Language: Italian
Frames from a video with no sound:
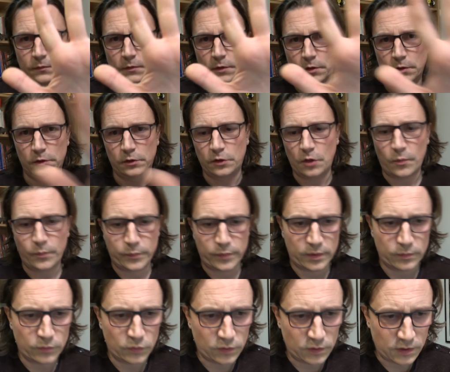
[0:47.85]
stop
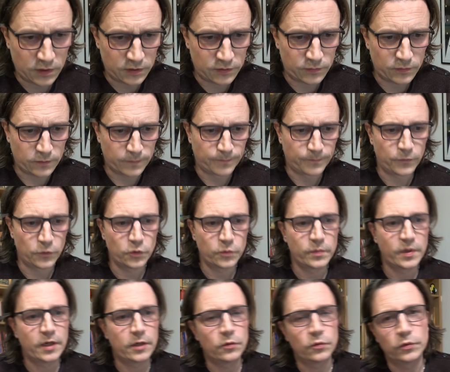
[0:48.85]
al bullismo,
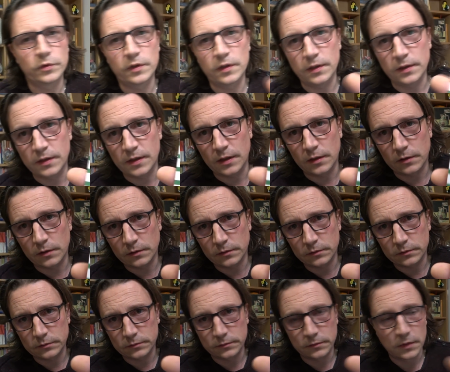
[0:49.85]
numeri utili
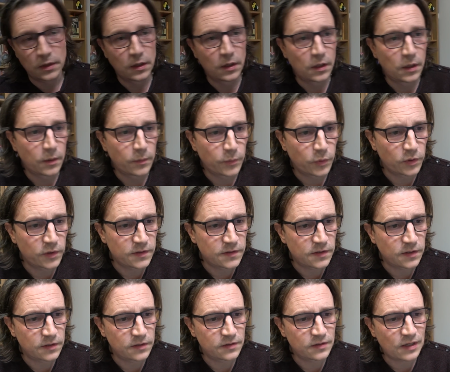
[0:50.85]
dietro,
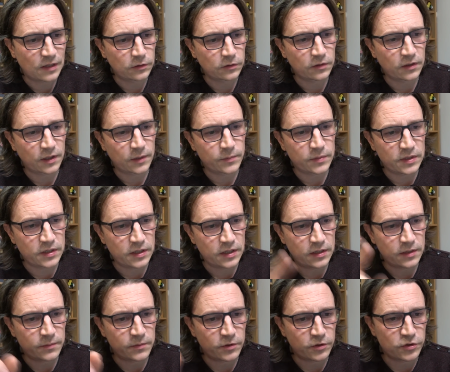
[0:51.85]
Polizia di Stato,
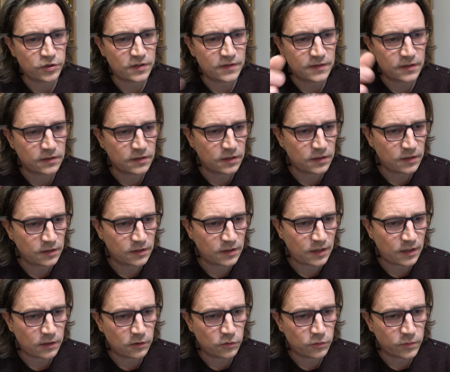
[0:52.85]
Carabinieri, Emergenza
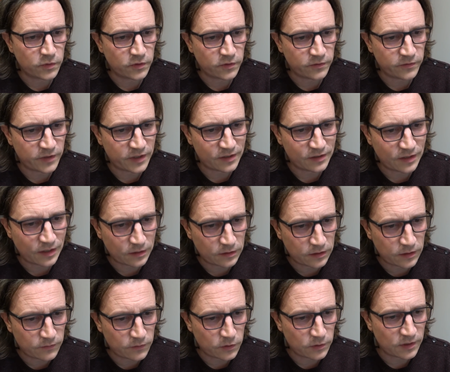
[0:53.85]
Sanitaria, Numero Verde
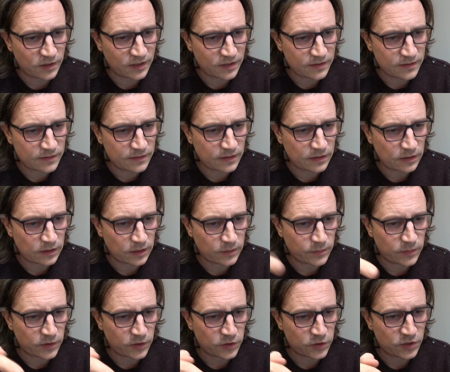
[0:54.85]
Antiviolenza,
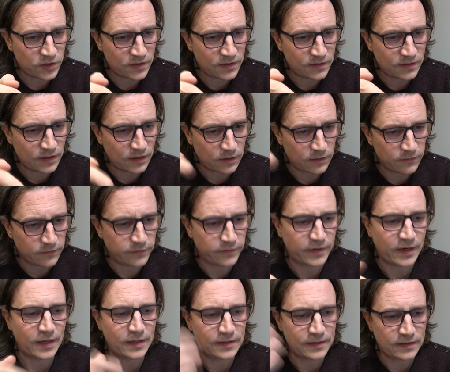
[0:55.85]
Emergenza
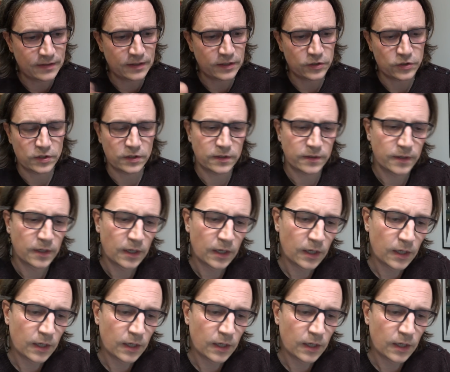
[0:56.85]
Infanzia, eccetera.